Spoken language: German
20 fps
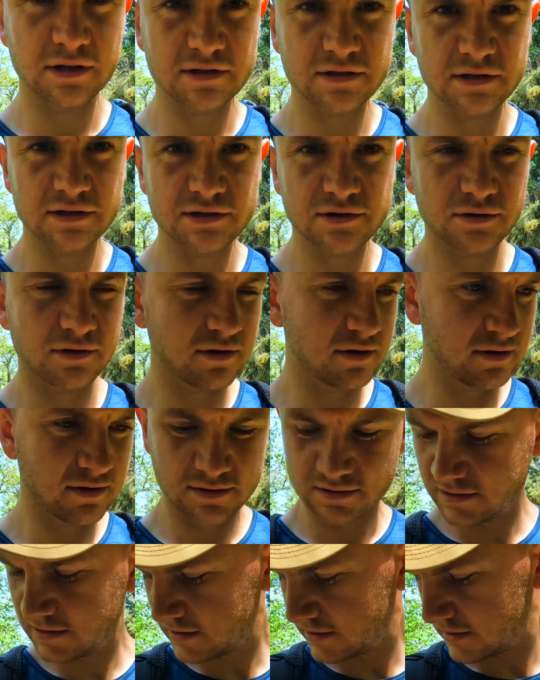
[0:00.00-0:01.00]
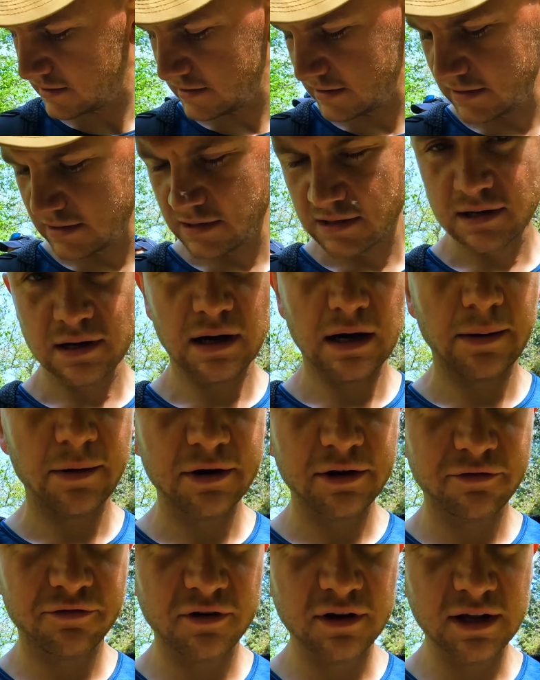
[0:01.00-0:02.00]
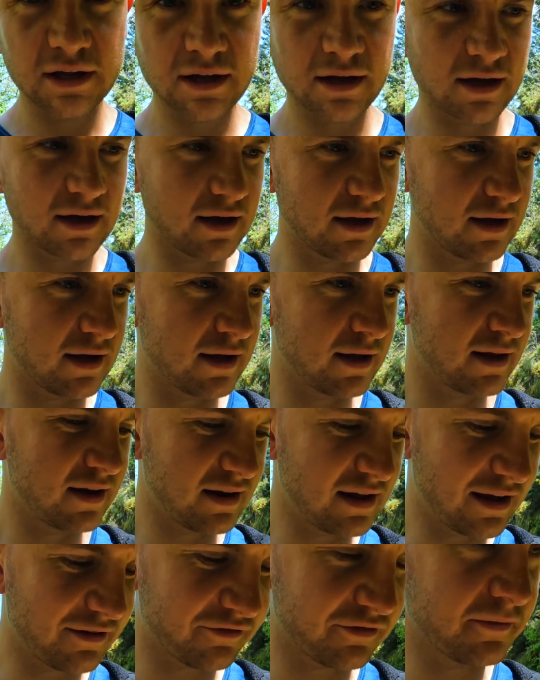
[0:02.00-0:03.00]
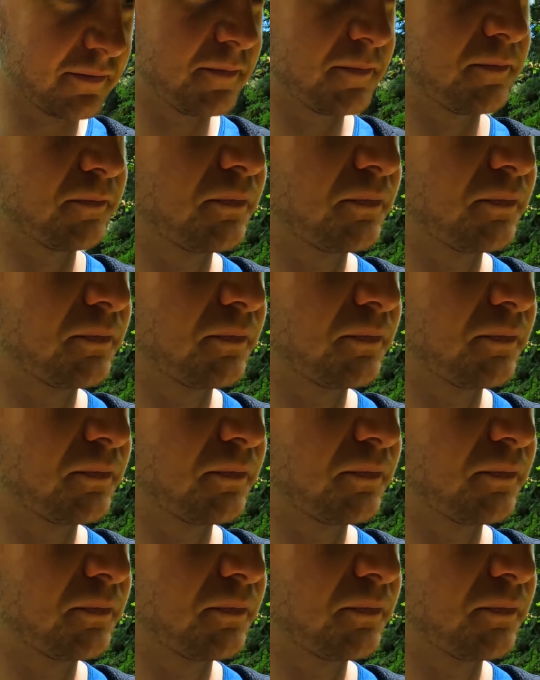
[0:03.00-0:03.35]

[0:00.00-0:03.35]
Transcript: jetzt nicht so. Aber die Fliegen äh, nerven.